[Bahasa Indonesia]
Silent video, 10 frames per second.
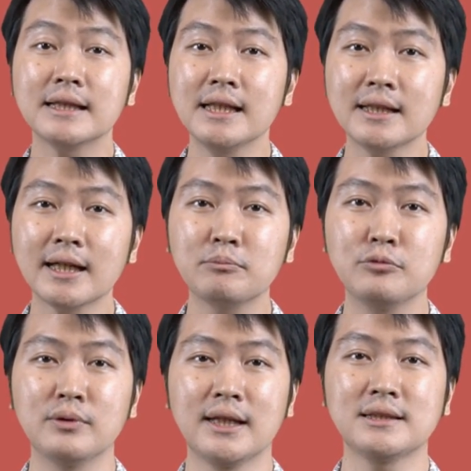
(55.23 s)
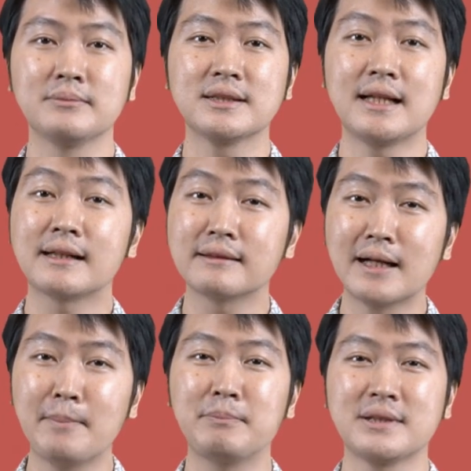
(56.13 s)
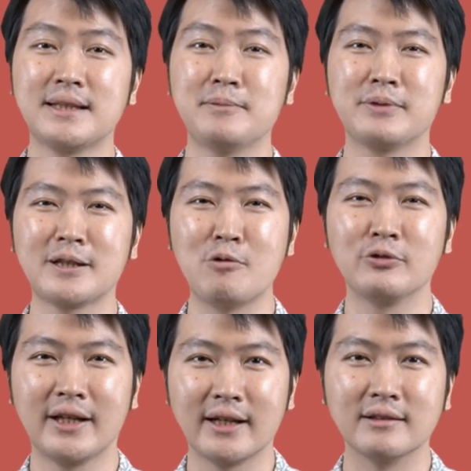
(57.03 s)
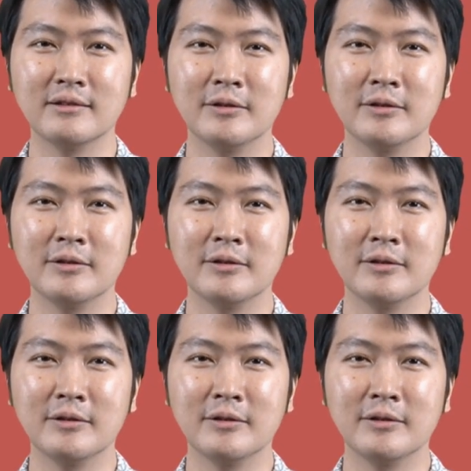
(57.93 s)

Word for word: tingkat bunga sebesar 6% per tahunnya.